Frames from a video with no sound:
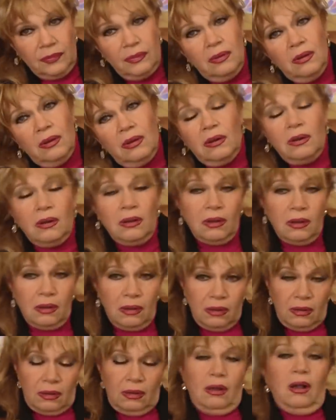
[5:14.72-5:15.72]
söyledi anne.
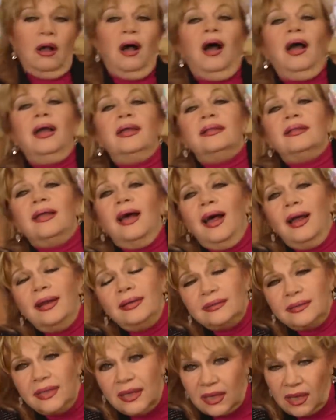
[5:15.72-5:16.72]
Ay
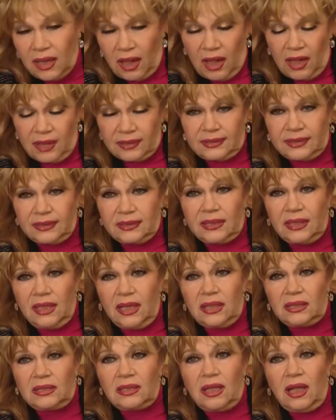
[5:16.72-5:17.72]
nerede kaldın
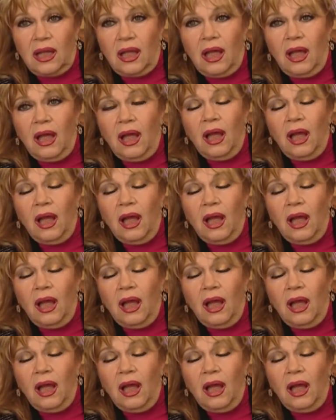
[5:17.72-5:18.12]
Eda?